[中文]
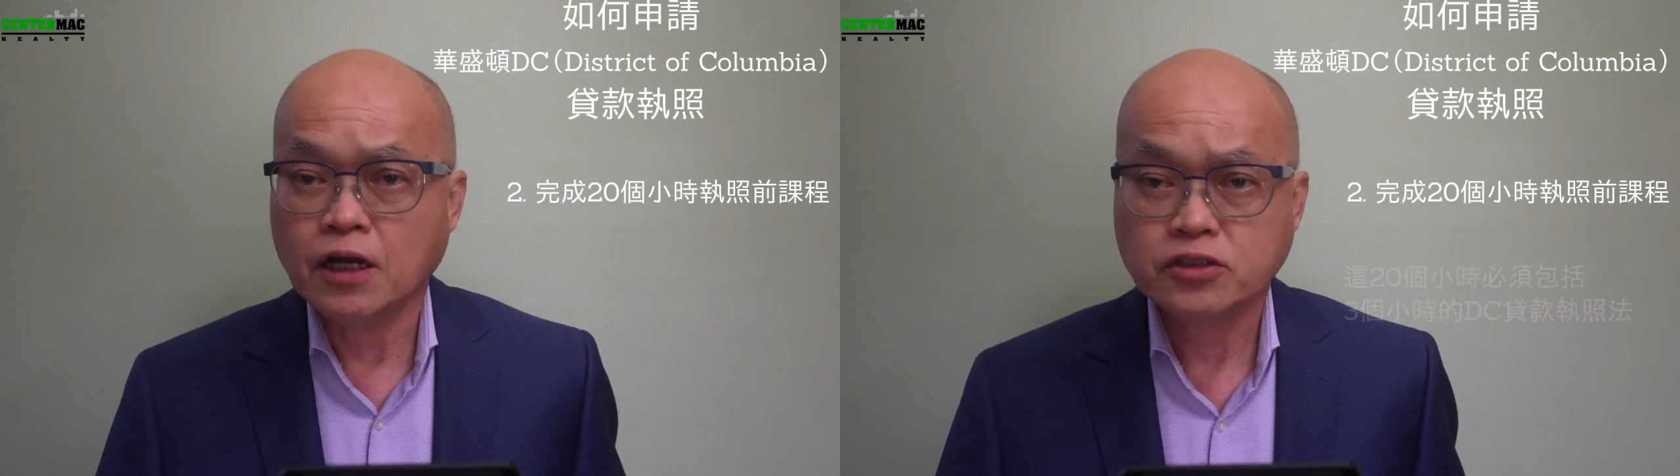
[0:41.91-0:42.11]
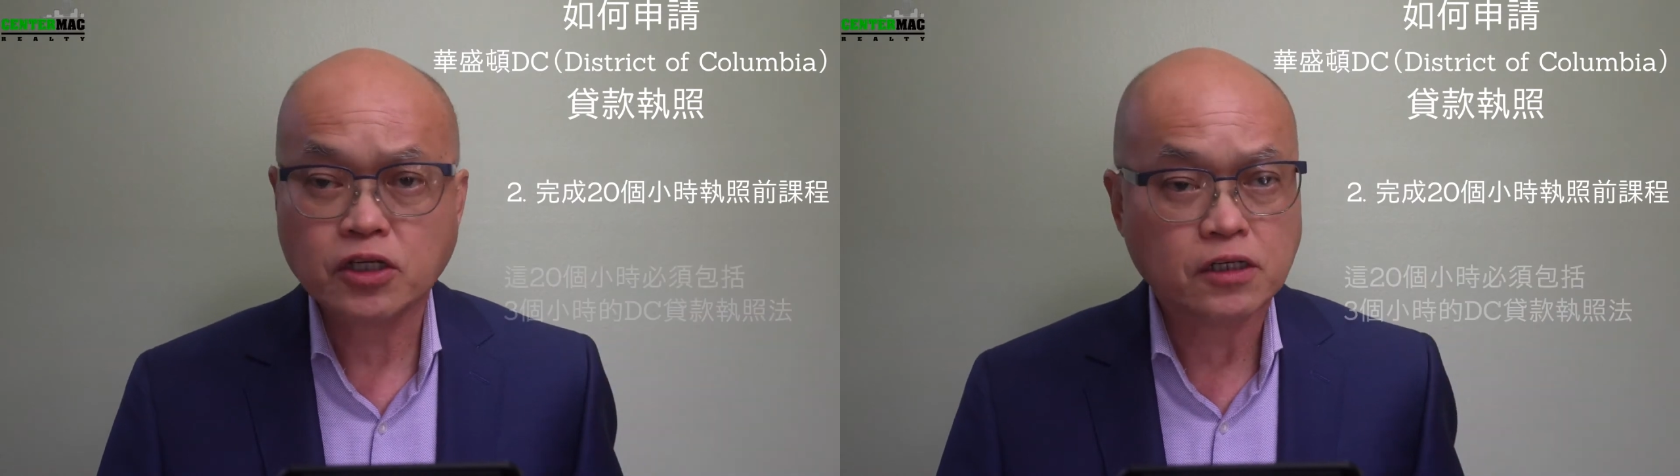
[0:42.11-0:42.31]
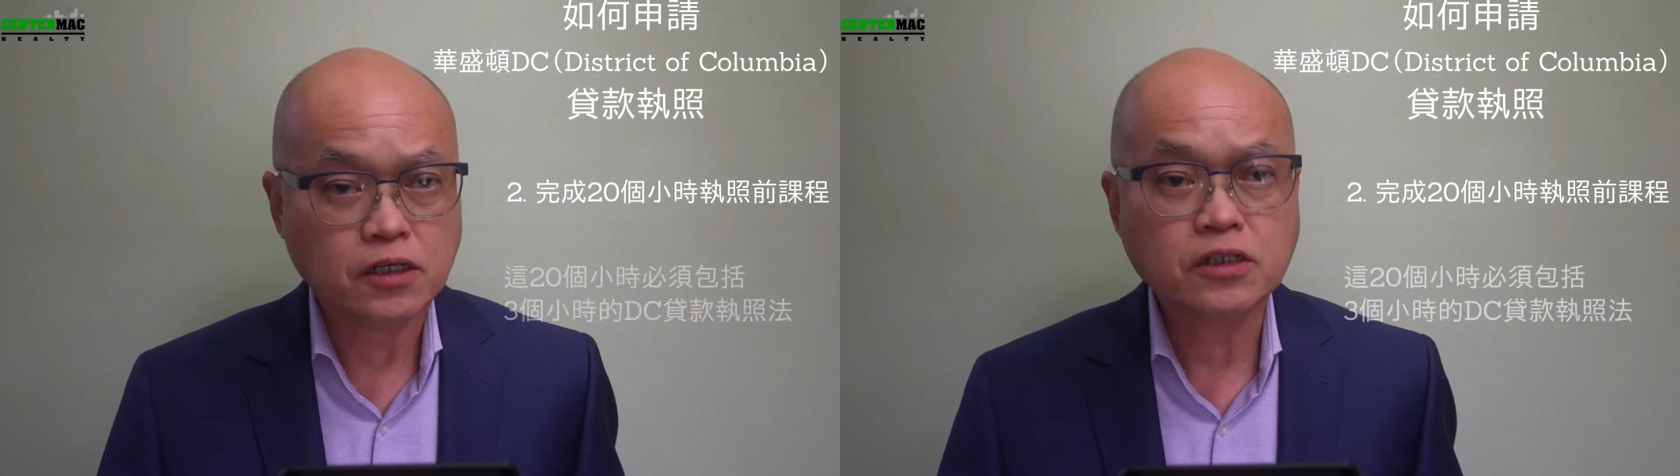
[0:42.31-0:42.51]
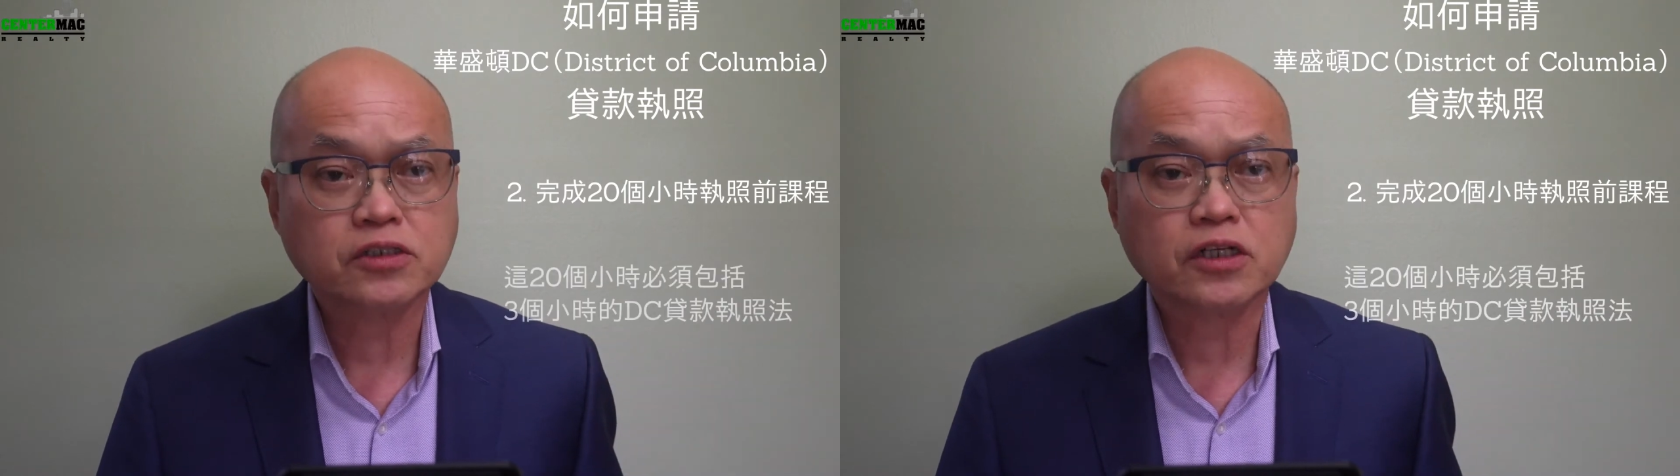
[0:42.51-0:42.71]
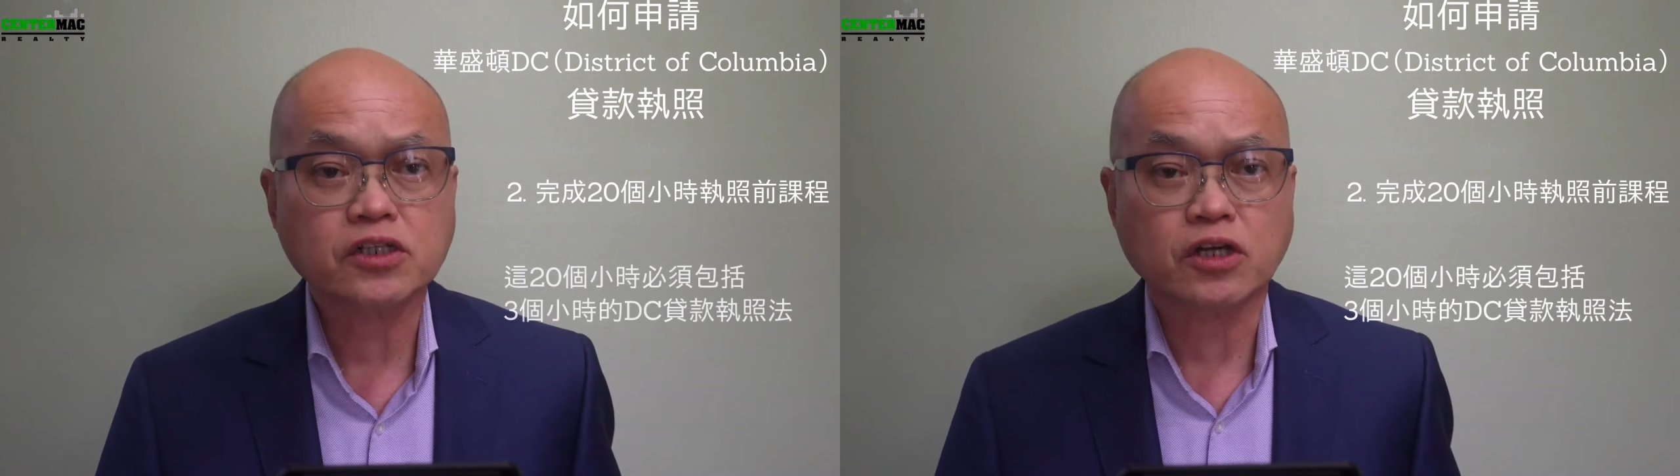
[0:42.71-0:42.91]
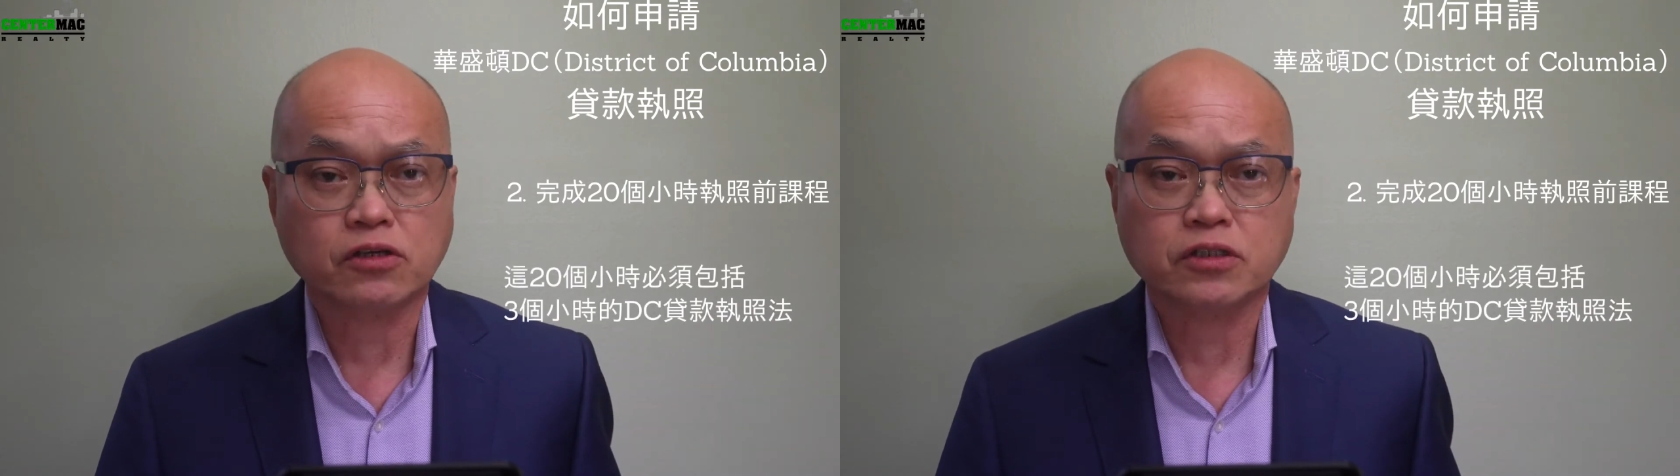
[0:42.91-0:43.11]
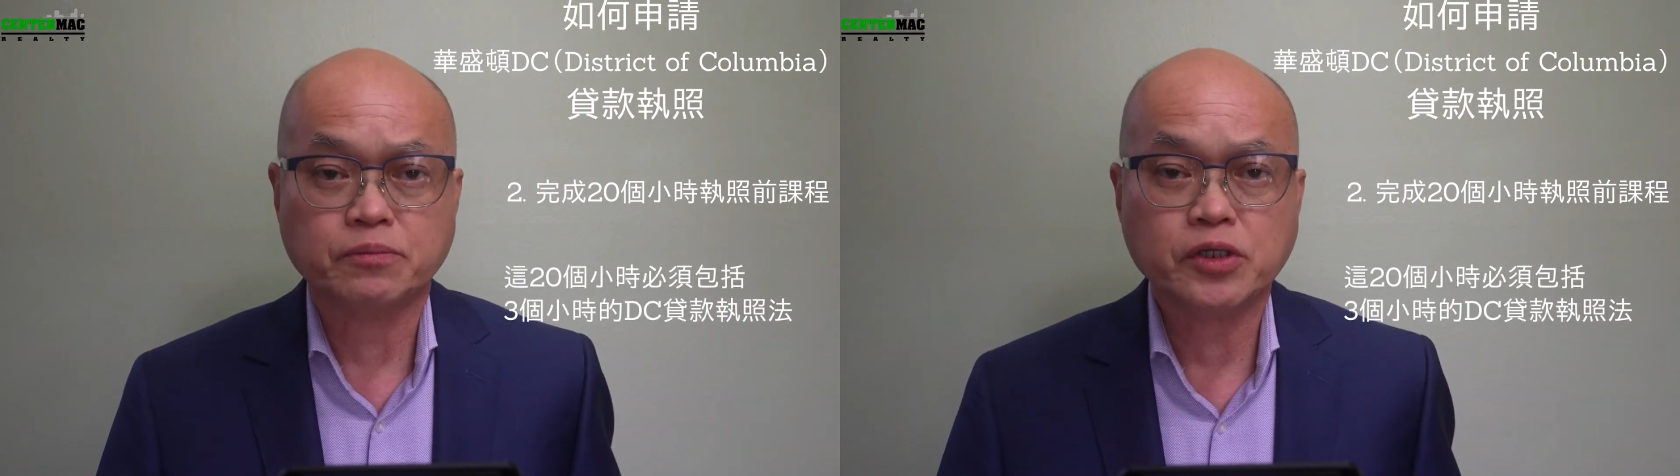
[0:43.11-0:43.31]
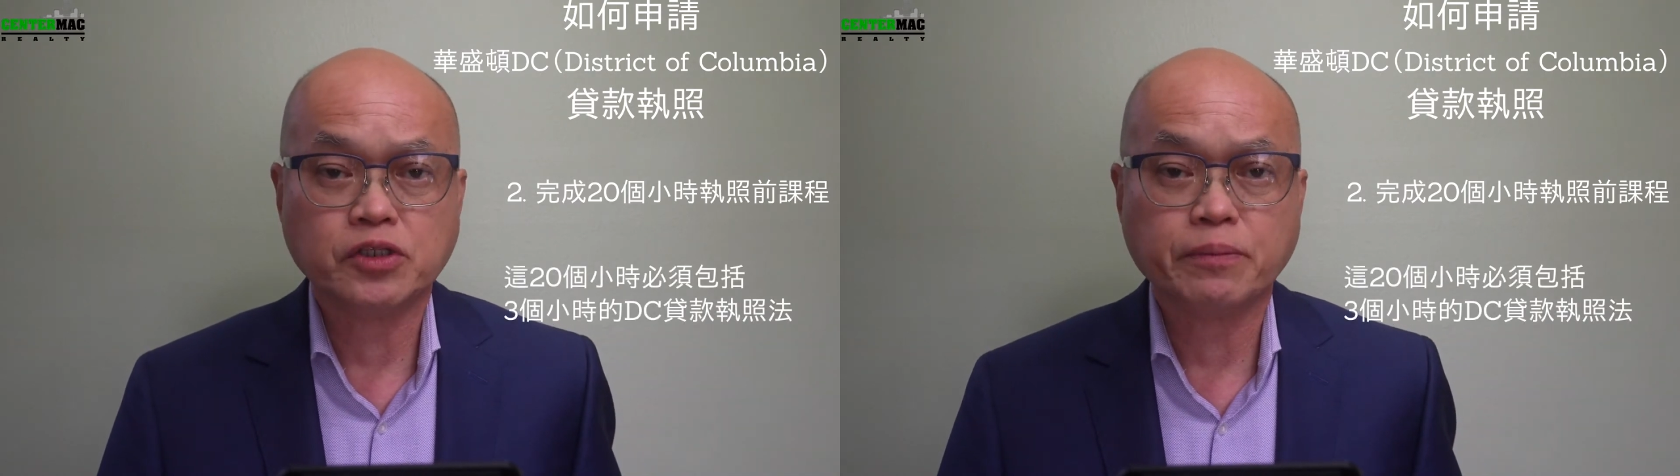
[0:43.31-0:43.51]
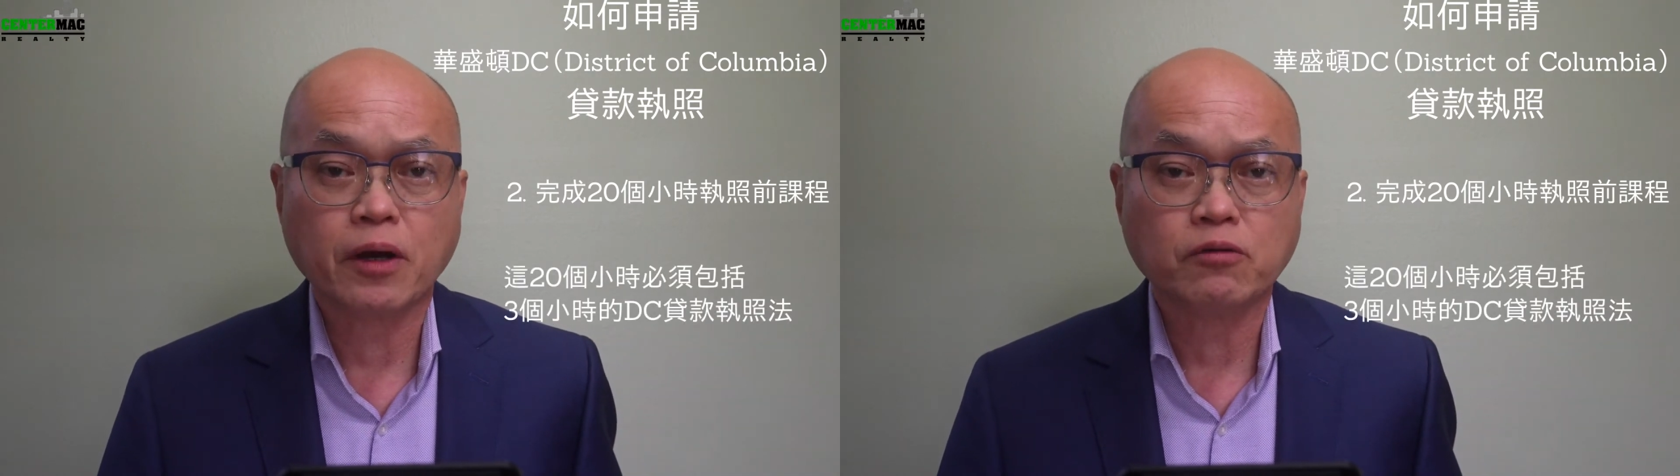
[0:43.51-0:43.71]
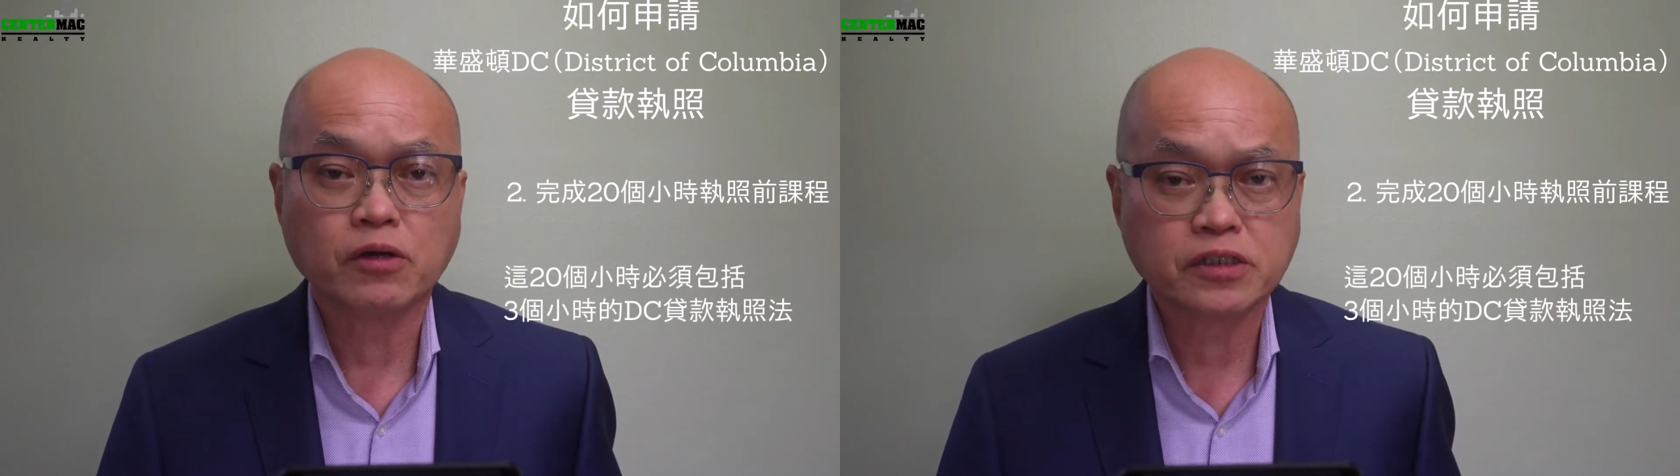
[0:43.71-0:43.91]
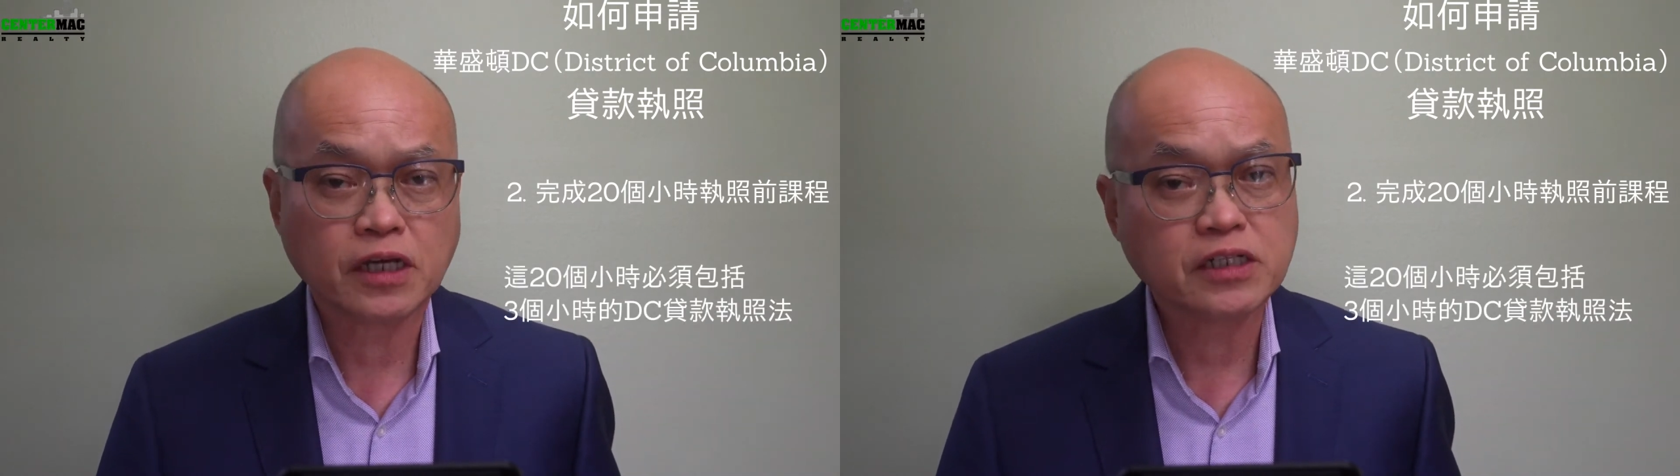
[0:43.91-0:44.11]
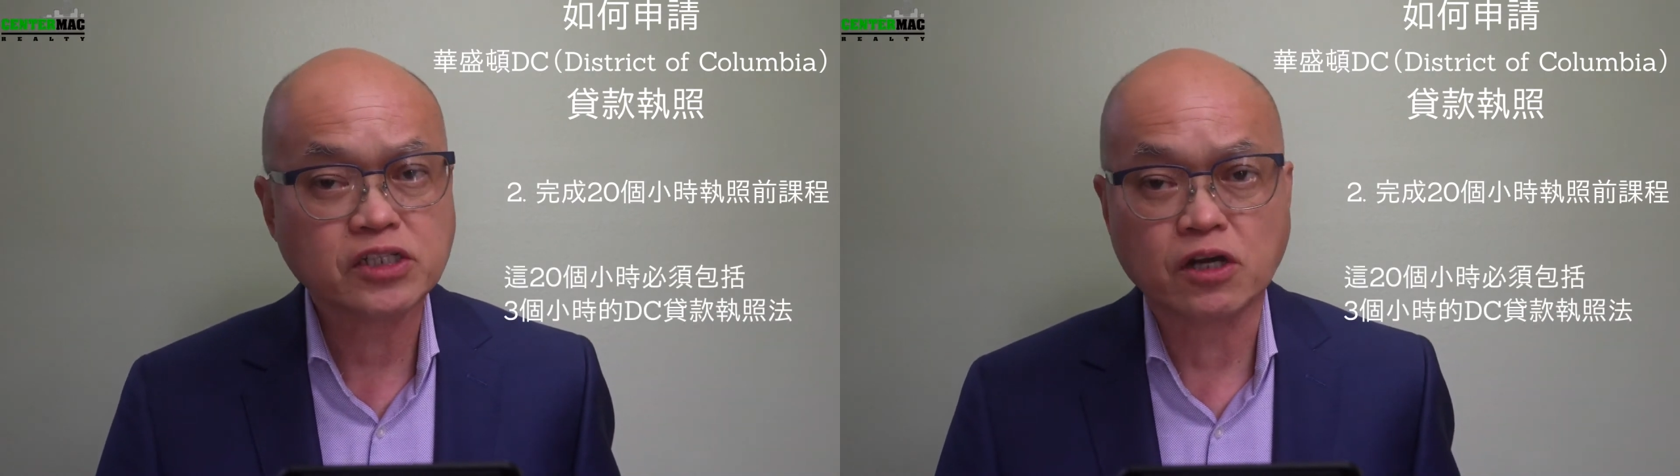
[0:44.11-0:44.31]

这二十个小时必须包括三个